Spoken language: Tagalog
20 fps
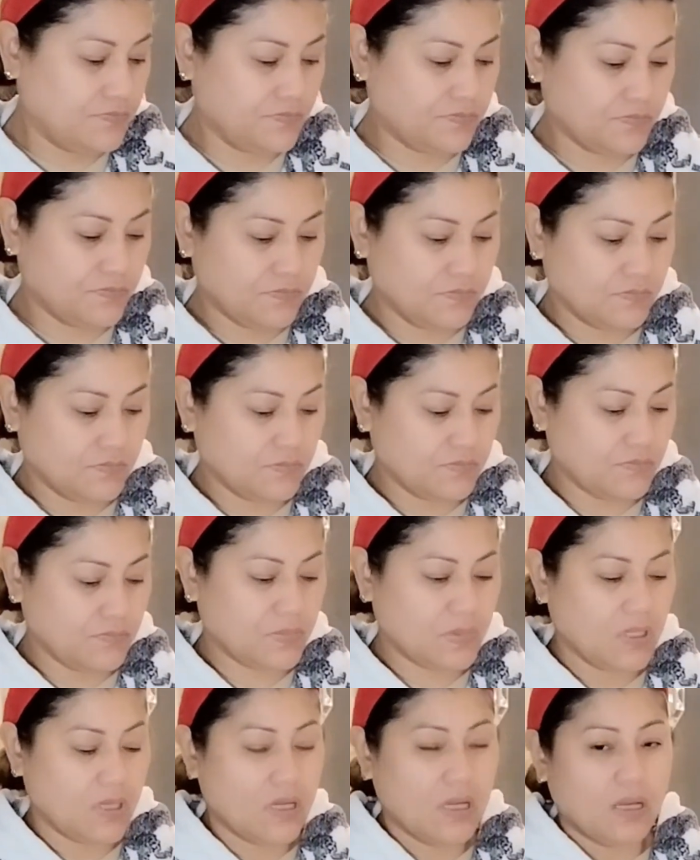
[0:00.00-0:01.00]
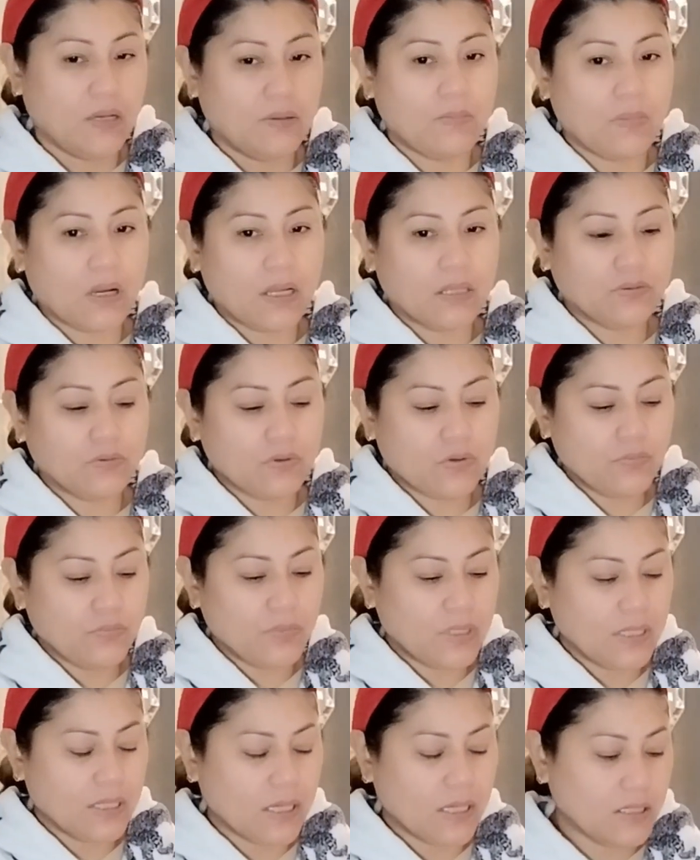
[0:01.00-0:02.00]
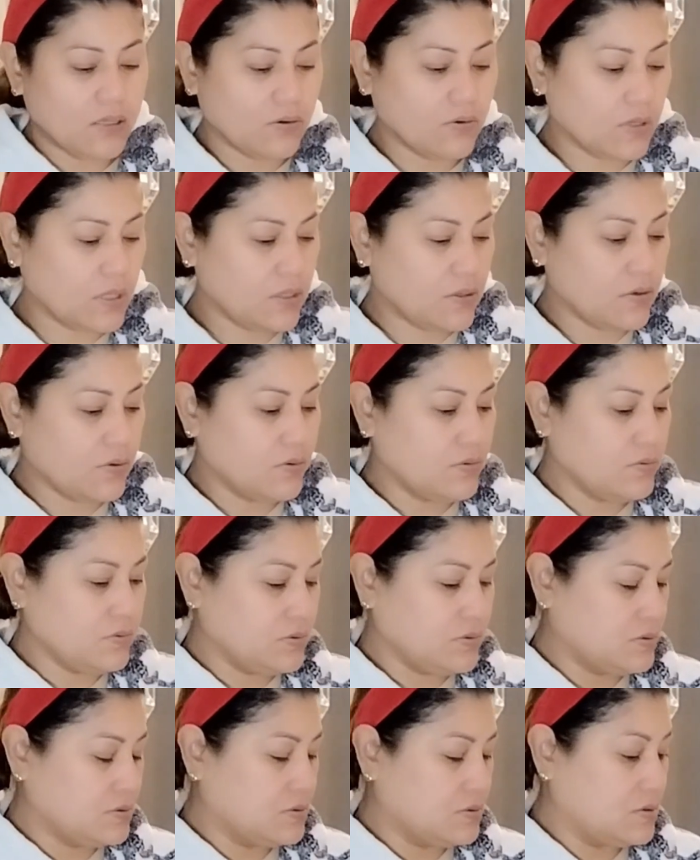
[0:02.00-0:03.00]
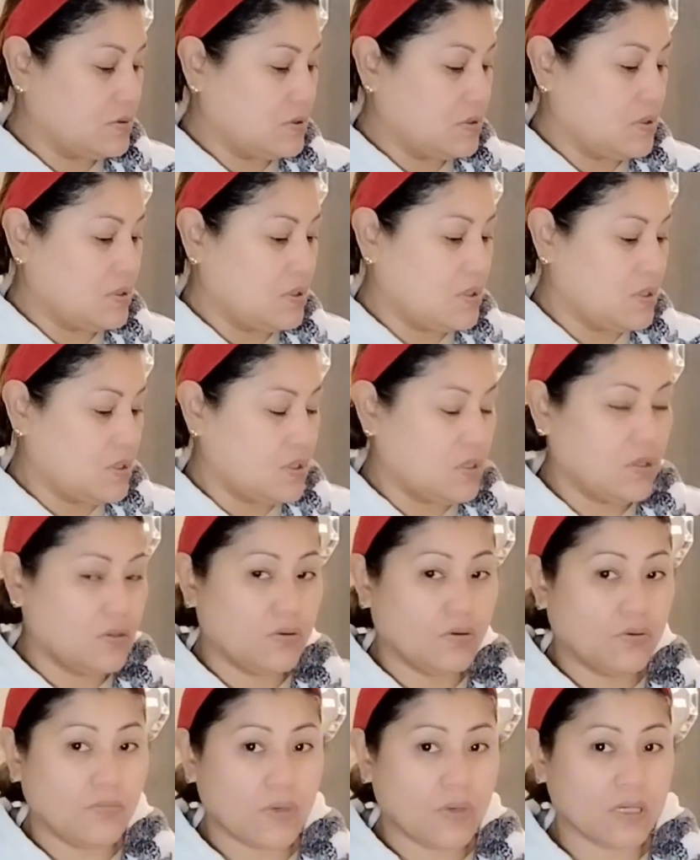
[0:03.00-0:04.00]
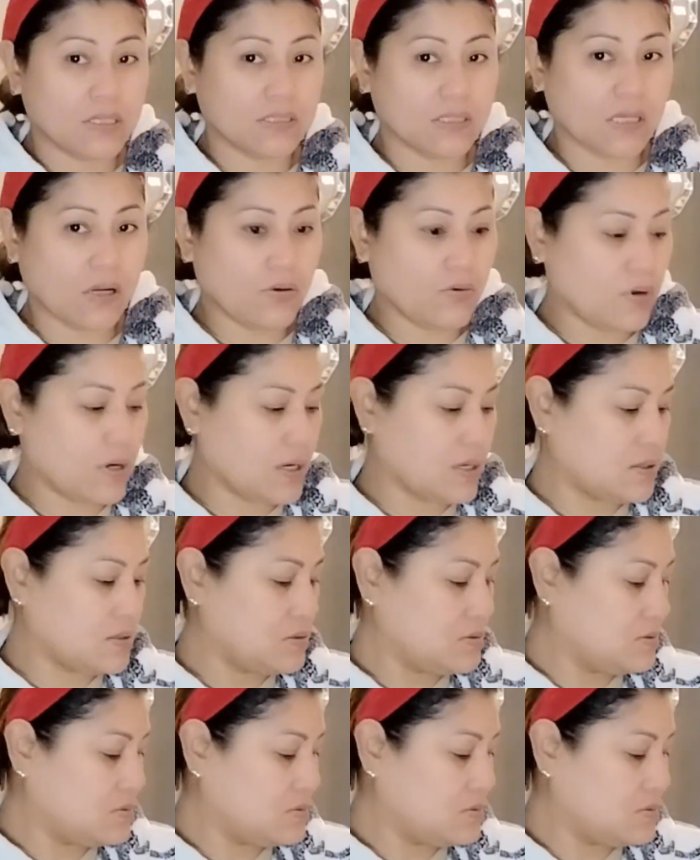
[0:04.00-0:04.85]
Hmm. Baka ito yung binigay ng ano nung mag-asawa.